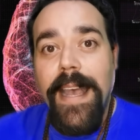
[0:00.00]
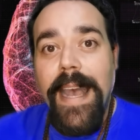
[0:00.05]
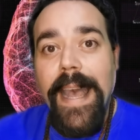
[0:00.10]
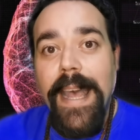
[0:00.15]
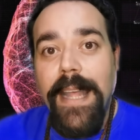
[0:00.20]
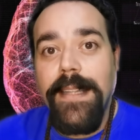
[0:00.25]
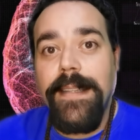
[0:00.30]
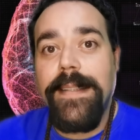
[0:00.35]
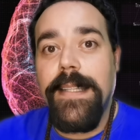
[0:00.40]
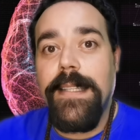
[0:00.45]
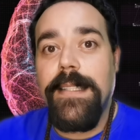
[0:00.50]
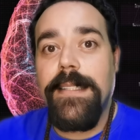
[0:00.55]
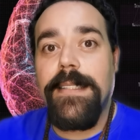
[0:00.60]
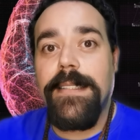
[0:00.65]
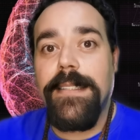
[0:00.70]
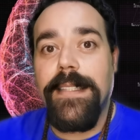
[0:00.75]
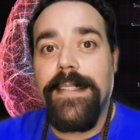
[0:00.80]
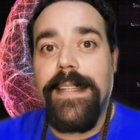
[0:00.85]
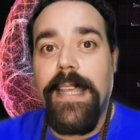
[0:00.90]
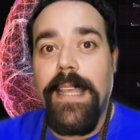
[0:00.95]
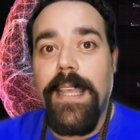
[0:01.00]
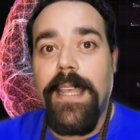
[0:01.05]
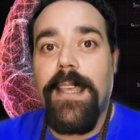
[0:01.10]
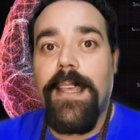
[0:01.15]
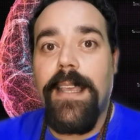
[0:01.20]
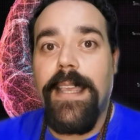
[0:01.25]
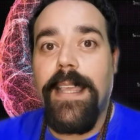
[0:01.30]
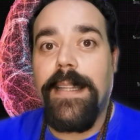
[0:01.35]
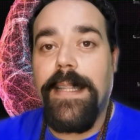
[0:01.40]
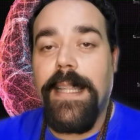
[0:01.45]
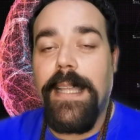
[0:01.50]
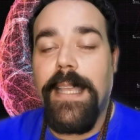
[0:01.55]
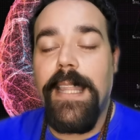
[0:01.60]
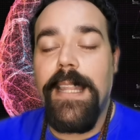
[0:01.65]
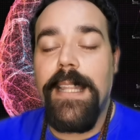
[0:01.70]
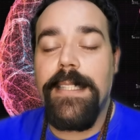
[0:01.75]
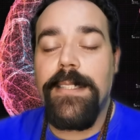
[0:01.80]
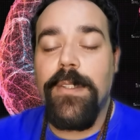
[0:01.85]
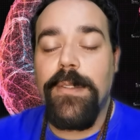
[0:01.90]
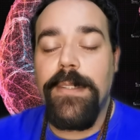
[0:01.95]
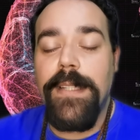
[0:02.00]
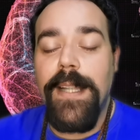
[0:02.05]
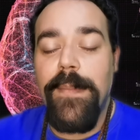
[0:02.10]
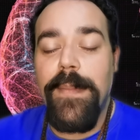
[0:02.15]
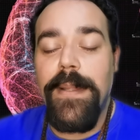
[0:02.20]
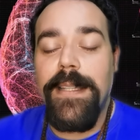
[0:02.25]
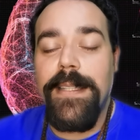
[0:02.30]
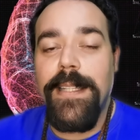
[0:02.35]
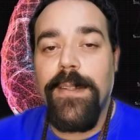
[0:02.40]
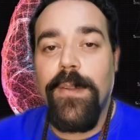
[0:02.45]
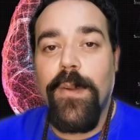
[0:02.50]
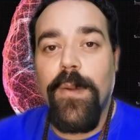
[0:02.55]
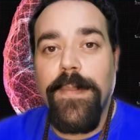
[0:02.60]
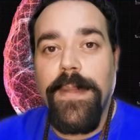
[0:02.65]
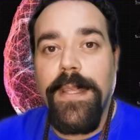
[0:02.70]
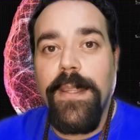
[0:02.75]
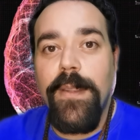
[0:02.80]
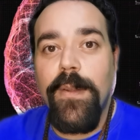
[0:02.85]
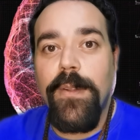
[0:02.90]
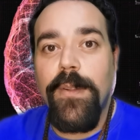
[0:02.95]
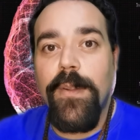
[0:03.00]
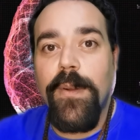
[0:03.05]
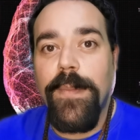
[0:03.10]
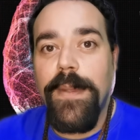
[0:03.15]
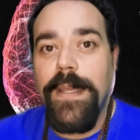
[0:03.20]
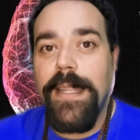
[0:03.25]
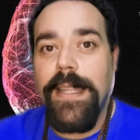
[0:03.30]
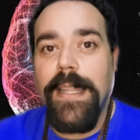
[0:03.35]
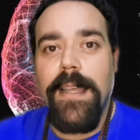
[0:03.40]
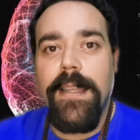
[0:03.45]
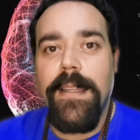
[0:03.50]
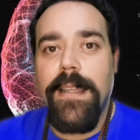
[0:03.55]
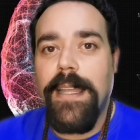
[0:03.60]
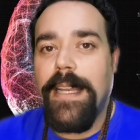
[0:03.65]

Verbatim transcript: antes de que te quedes totalmente dormido o dormida